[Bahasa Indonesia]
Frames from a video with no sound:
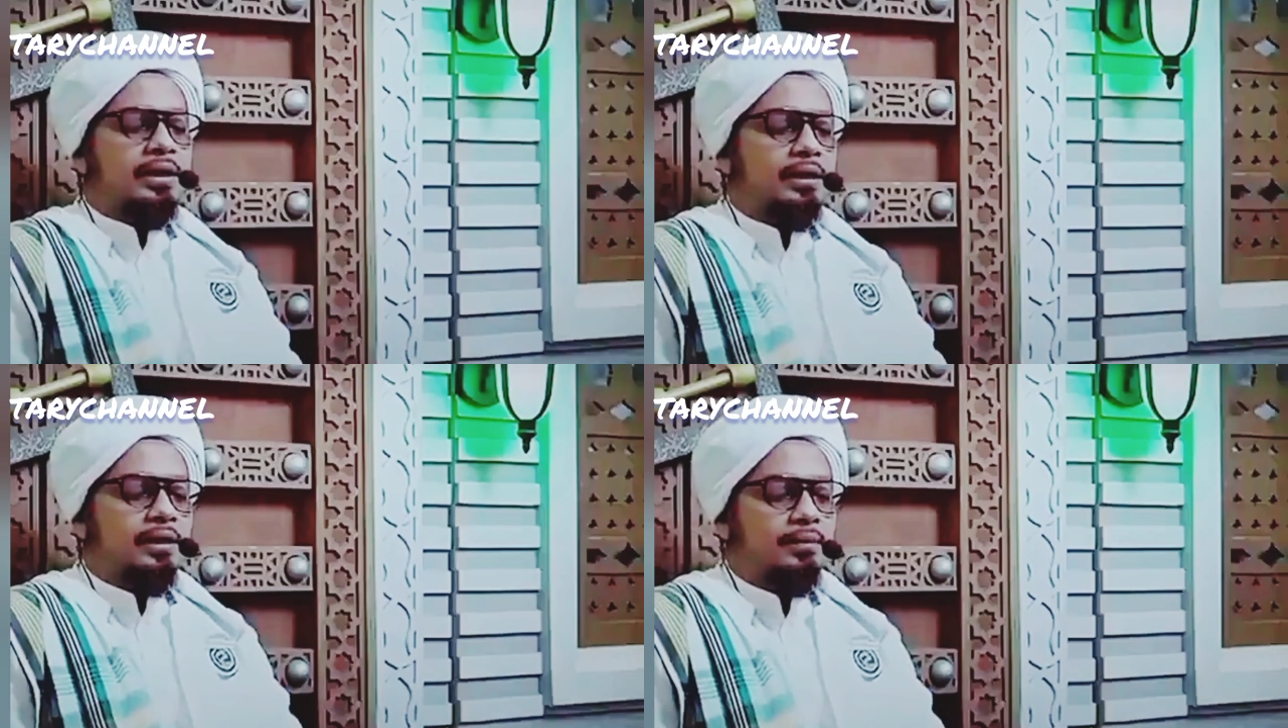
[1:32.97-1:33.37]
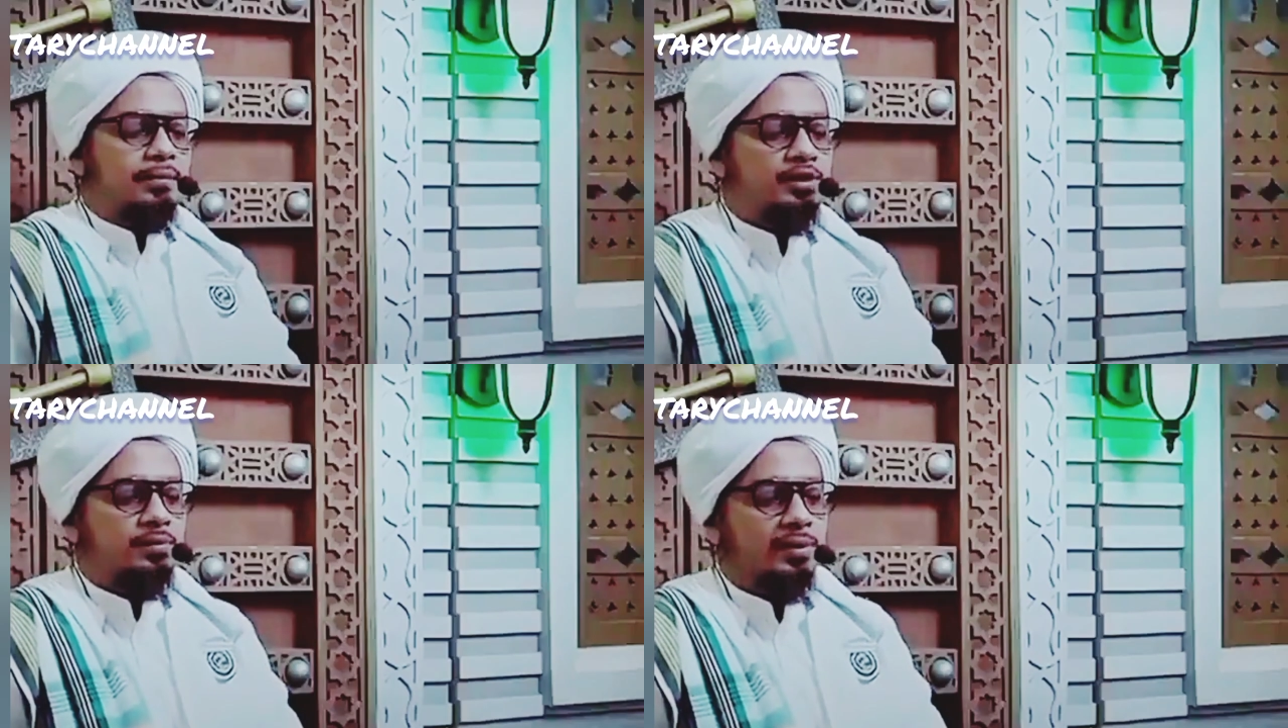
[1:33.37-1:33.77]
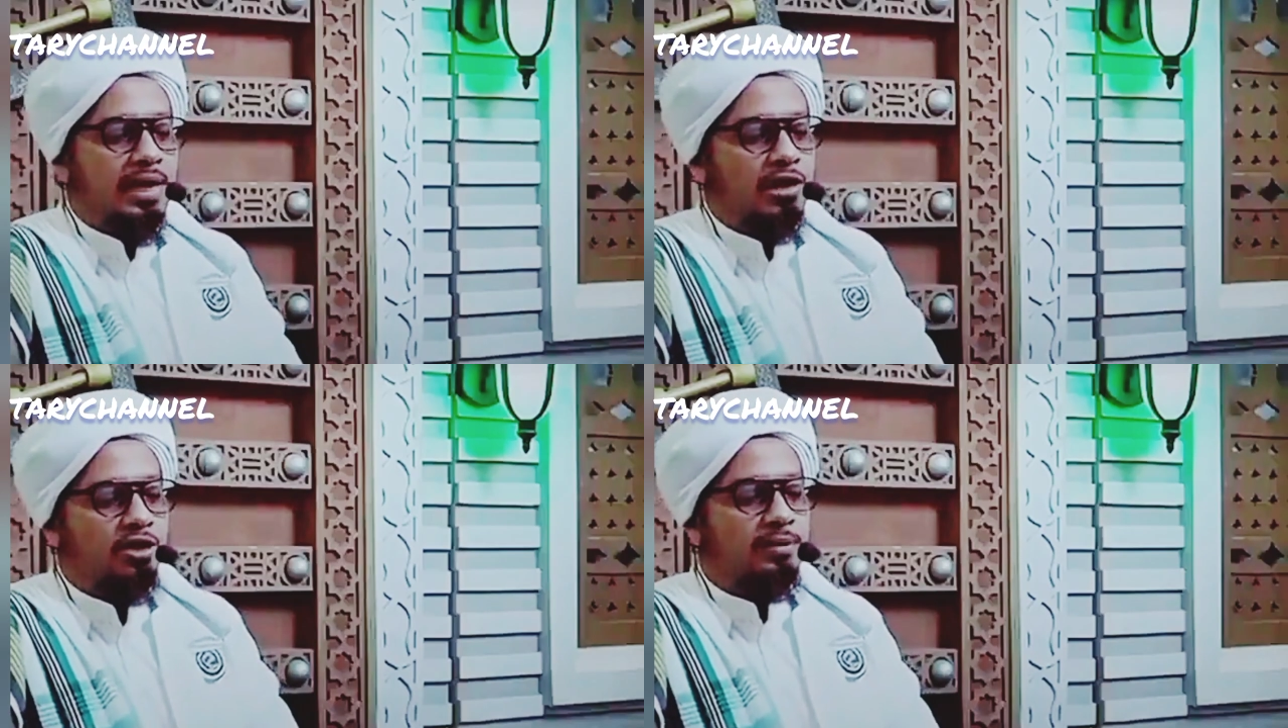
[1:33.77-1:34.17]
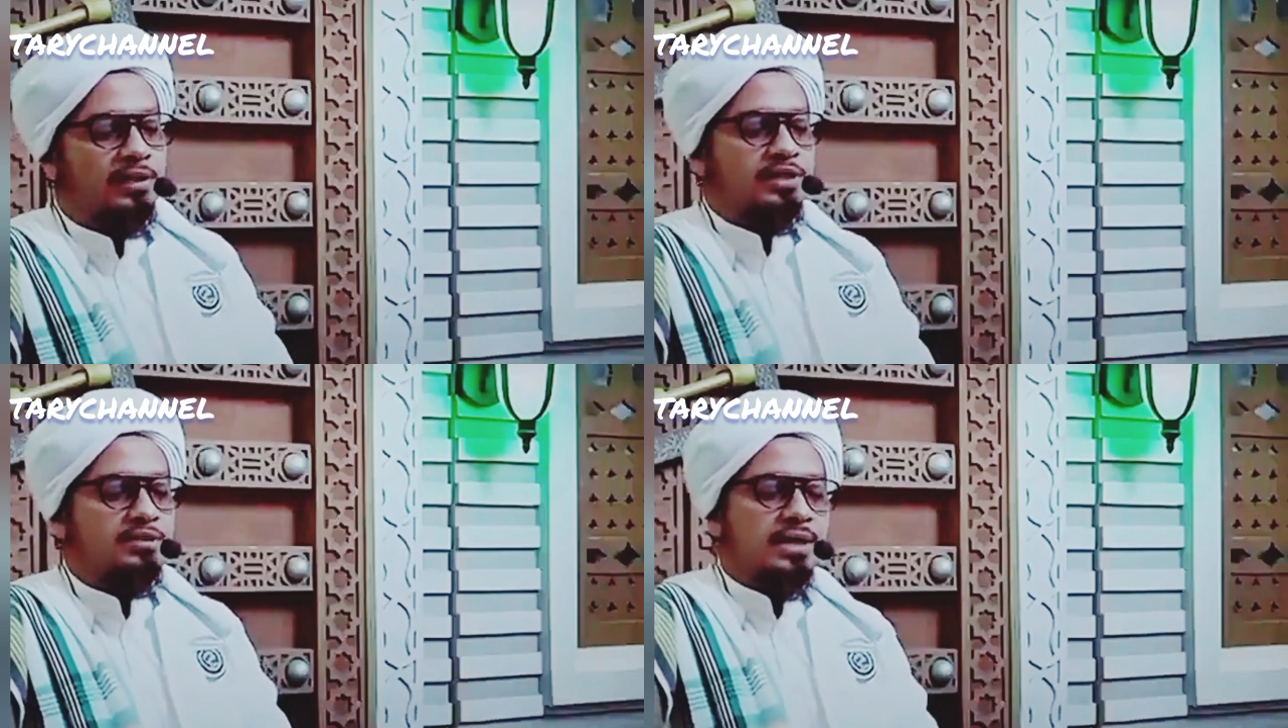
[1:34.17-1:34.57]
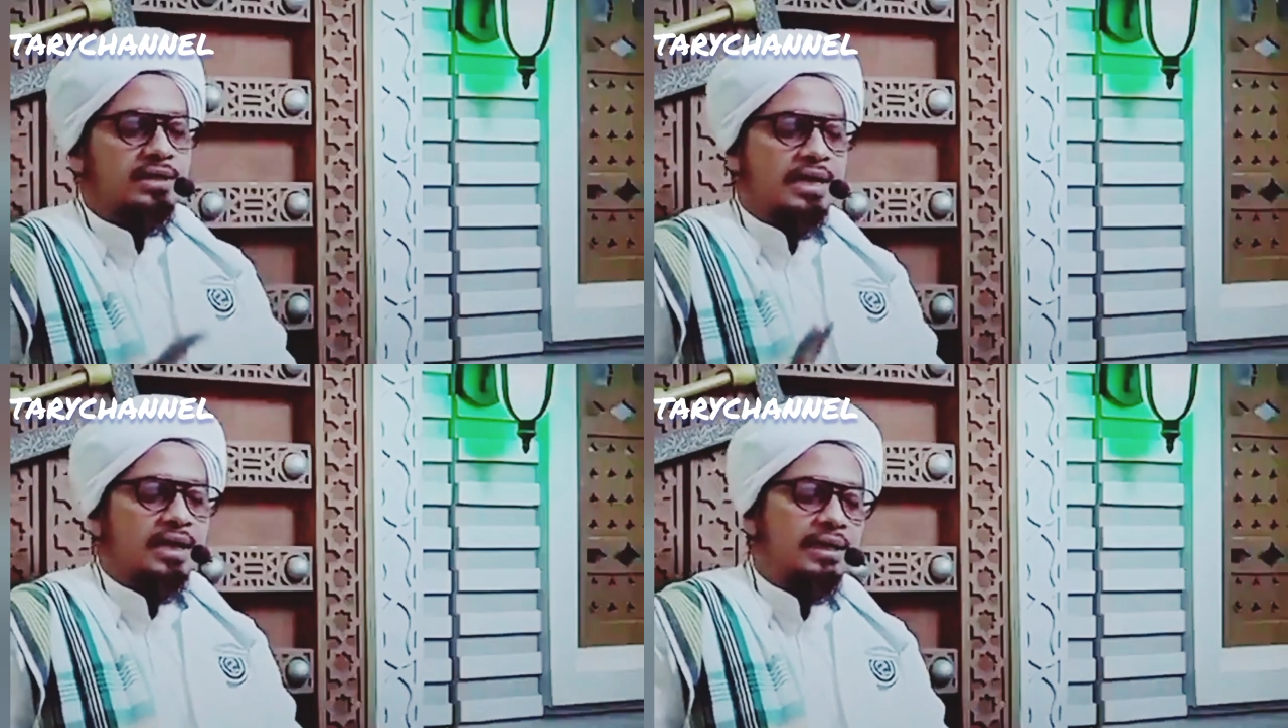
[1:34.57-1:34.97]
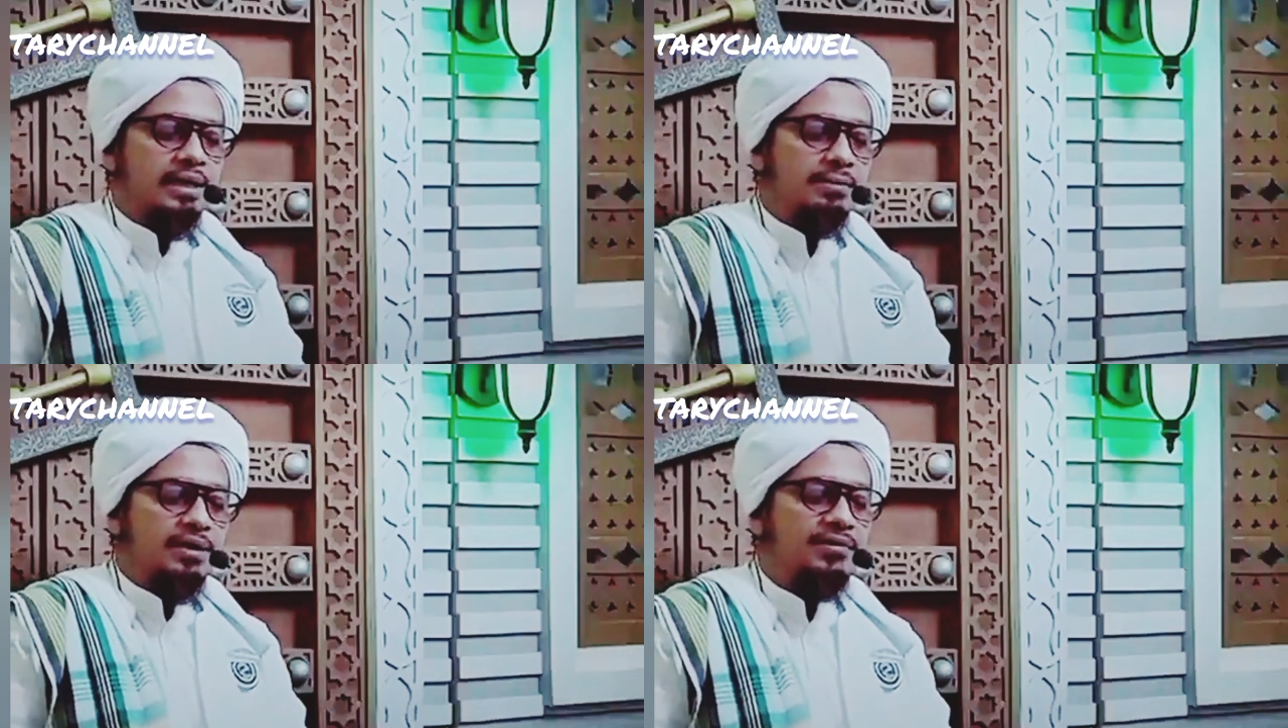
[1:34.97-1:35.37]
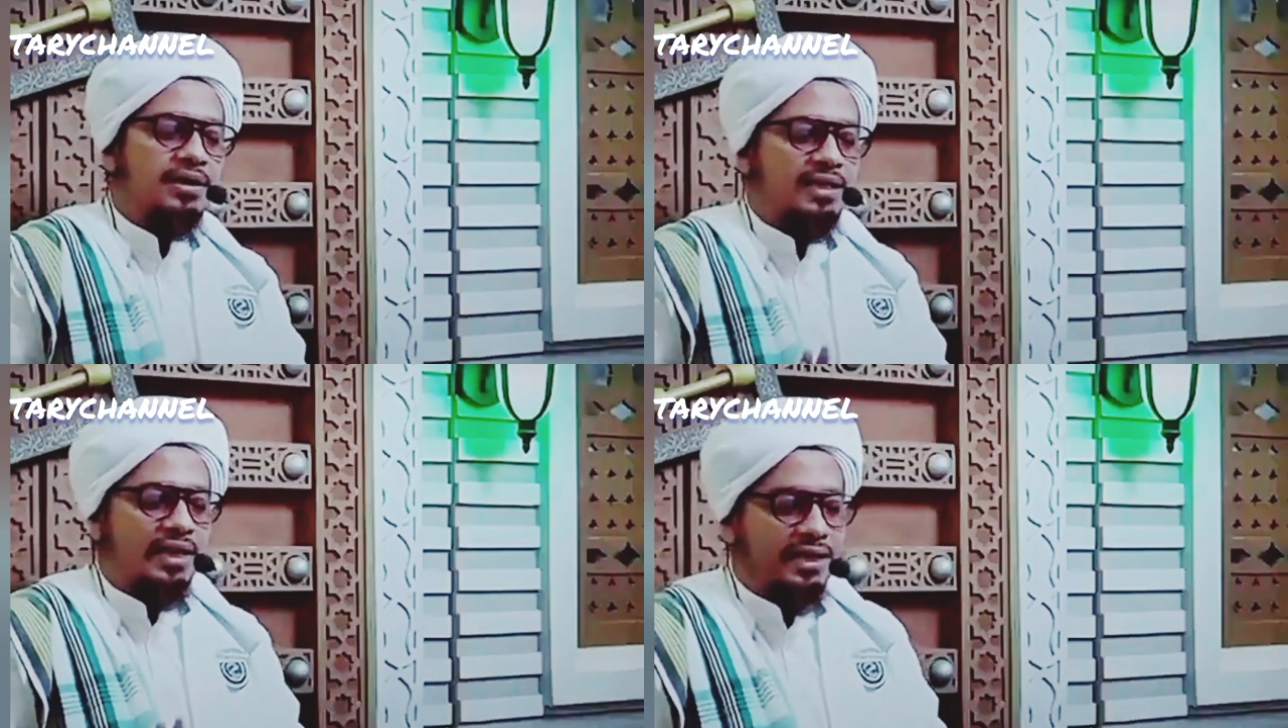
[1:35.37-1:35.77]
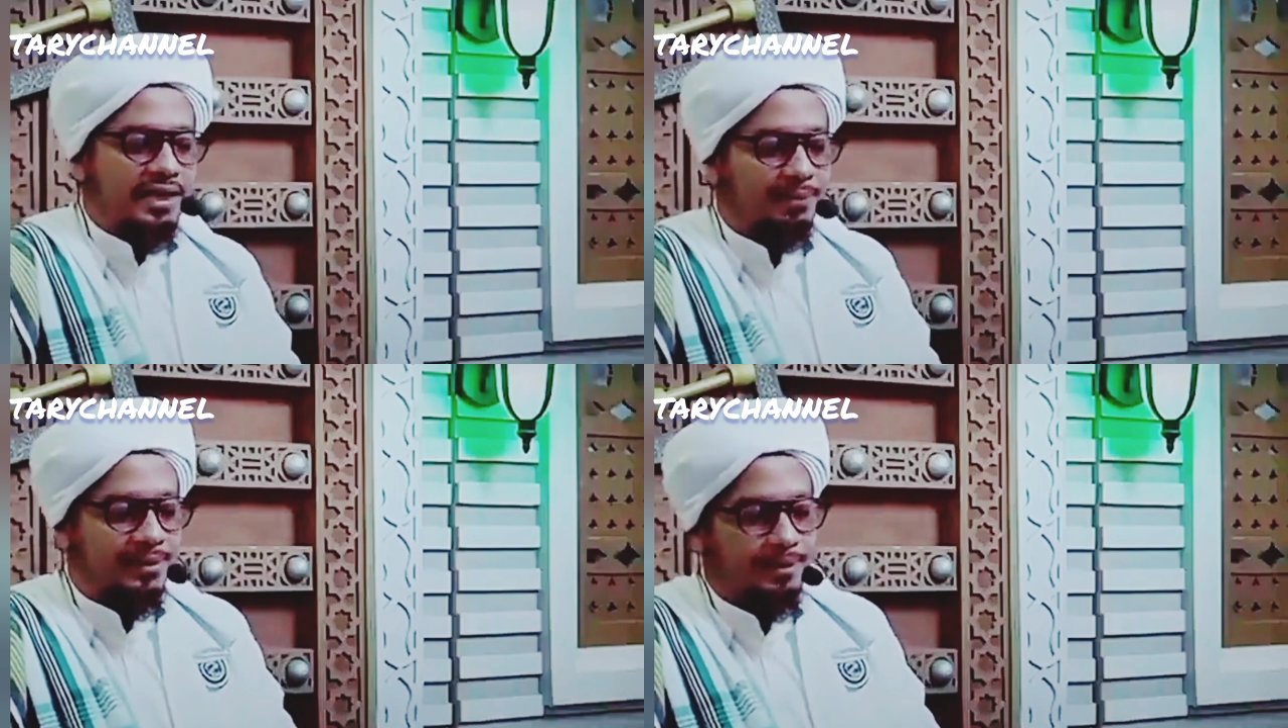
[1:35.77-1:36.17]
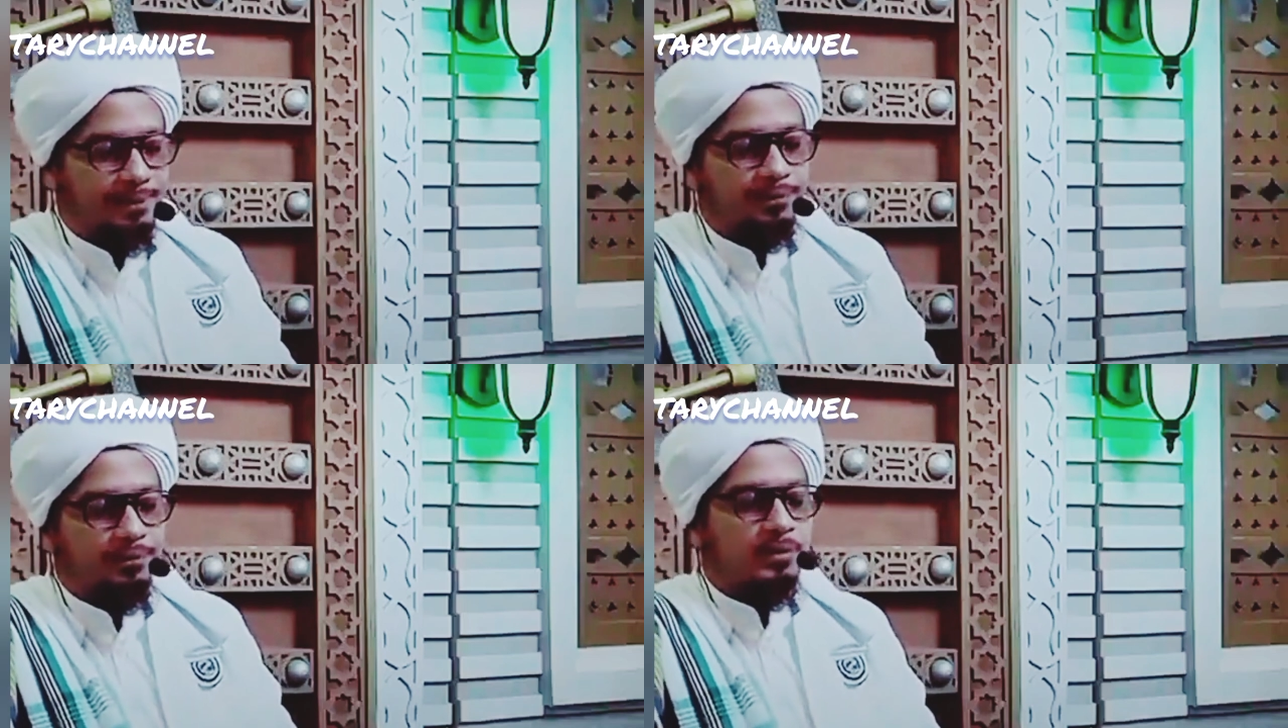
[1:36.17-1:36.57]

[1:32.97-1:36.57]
jadi bismillah kalau dibaca 11 kali manfaatnya ada 6 tadi